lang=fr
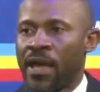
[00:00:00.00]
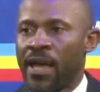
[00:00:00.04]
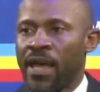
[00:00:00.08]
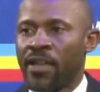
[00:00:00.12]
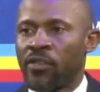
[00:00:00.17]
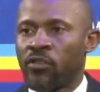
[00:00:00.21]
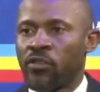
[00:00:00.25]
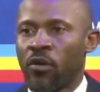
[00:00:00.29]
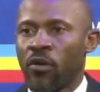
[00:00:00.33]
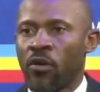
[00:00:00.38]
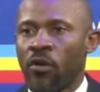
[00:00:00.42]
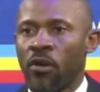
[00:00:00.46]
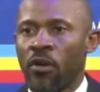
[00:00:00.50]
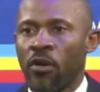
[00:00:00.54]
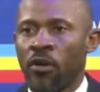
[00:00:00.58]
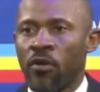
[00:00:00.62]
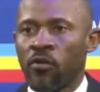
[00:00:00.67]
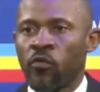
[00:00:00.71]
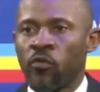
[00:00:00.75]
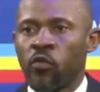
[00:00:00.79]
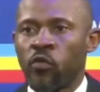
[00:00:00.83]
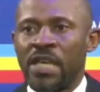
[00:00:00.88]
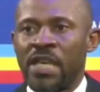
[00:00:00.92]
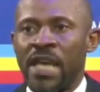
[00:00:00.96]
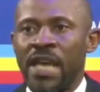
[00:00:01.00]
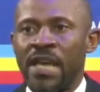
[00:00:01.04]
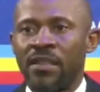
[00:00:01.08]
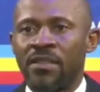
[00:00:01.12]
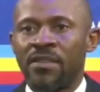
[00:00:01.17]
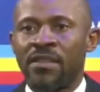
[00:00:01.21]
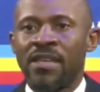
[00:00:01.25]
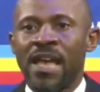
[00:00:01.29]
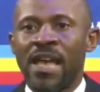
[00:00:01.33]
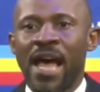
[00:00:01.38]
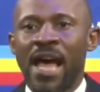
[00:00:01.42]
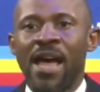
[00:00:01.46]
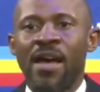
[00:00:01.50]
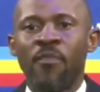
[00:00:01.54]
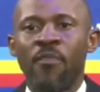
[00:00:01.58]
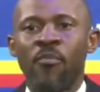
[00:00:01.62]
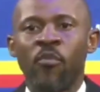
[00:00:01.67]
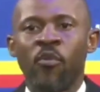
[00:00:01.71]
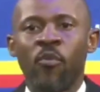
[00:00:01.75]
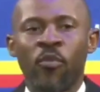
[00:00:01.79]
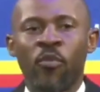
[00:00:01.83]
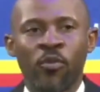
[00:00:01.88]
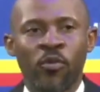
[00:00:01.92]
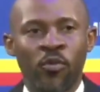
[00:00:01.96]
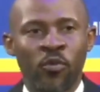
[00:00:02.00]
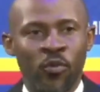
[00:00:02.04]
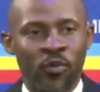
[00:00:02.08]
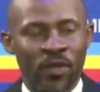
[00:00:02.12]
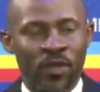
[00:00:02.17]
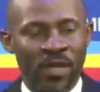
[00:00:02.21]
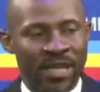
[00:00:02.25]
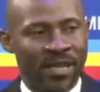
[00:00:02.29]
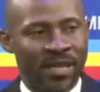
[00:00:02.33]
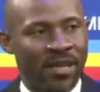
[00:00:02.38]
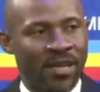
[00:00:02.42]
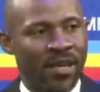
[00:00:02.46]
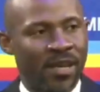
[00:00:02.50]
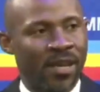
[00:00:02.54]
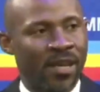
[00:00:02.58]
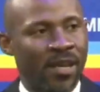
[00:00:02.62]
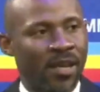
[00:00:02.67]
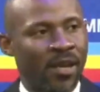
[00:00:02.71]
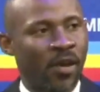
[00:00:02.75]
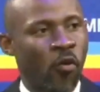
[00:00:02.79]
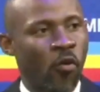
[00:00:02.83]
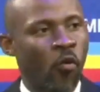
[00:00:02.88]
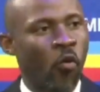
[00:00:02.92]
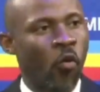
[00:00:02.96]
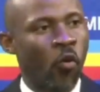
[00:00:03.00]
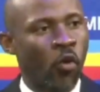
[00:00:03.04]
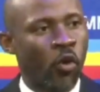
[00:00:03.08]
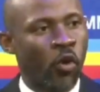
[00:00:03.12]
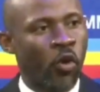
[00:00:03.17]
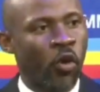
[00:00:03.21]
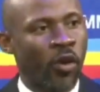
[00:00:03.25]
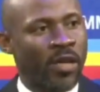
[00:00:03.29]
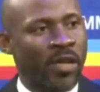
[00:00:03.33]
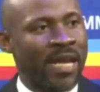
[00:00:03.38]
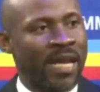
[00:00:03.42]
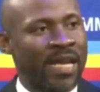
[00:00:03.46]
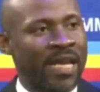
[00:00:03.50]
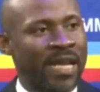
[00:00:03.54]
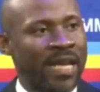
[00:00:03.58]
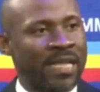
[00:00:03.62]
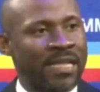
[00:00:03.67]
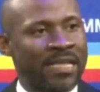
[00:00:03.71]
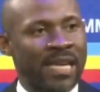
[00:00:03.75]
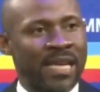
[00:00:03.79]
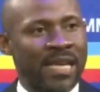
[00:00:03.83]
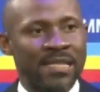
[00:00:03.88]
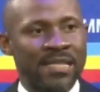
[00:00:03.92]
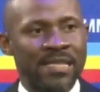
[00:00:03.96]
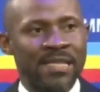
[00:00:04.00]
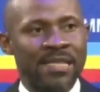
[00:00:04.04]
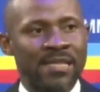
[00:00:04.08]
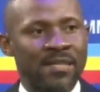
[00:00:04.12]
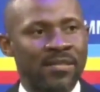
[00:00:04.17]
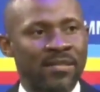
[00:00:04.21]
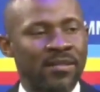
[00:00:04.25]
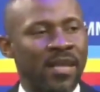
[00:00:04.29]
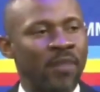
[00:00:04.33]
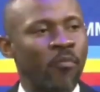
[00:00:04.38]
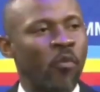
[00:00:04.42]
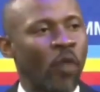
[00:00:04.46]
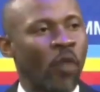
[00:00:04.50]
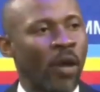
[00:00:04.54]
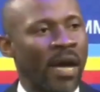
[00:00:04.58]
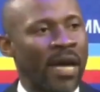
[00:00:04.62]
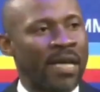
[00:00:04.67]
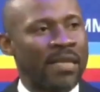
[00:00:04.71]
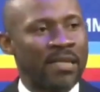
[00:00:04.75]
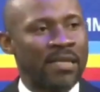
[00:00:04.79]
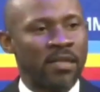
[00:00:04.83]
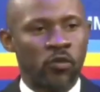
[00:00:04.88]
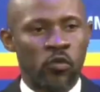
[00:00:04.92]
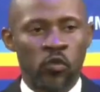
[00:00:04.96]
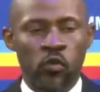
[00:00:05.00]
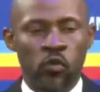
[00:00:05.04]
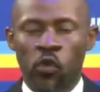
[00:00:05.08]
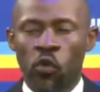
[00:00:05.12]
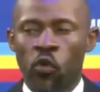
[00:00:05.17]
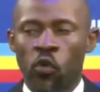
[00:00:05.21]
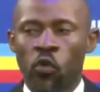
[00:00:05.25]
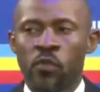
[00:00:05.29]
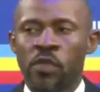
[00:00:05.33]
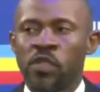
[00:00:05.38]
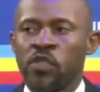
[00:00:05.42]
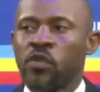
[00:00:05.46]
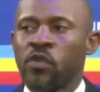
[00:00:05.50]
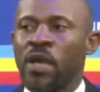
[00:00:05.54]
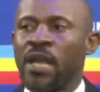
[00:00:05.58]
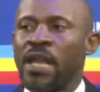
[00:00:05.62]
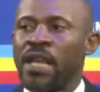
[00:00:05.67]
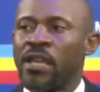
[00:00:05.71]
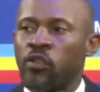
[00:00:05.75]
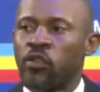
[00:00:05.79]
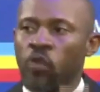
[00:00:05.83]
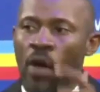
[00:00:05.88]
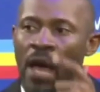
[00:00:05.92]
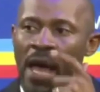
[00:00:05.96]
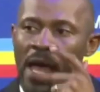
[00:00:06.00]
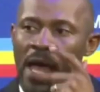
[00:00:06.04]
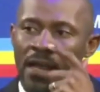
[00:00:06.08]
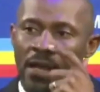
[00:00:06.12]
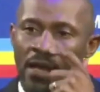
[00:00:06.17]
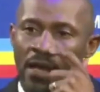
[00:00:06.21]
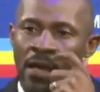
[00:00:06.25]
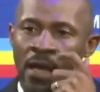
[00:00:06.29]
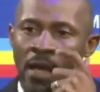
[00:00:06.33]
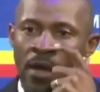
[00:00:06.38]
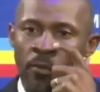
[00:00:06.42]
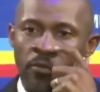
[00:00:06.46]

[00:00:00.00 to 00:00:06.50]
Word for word: être, ou qui a été à un moment donné au cœur d'un exercice démocratique d'une commission électorale,